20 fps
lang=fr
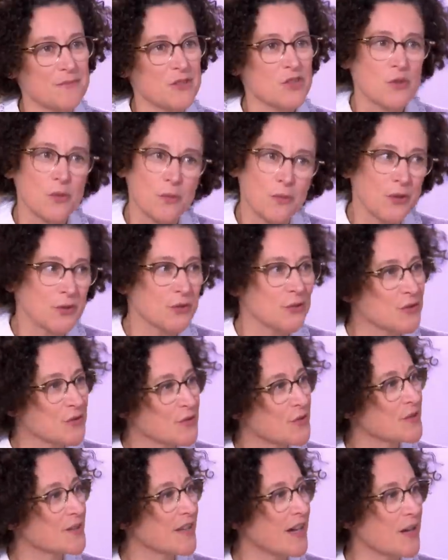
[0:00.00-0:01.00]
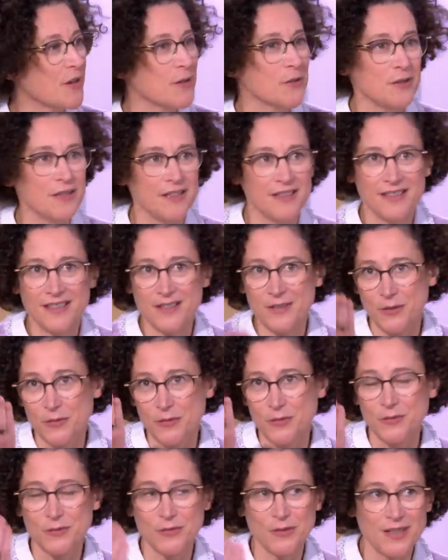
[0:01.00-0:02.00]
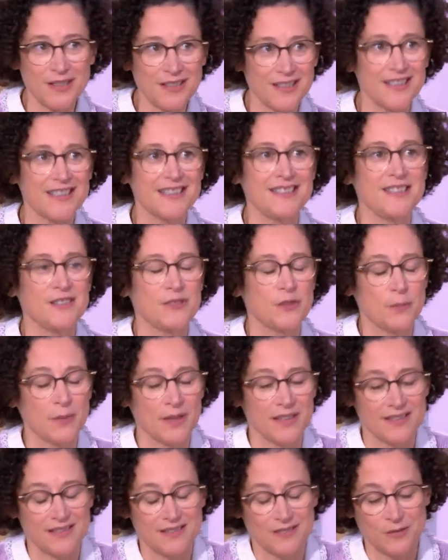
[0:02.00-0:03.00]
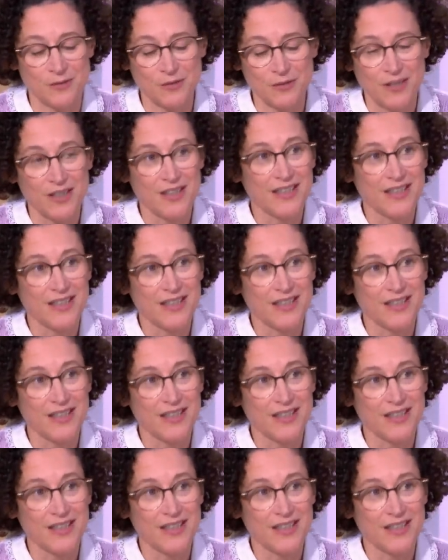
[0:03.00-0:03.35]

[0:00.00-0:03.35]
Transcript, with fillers: Mais je pense que ce sera relayé quand on voit les titres de presse. Donc,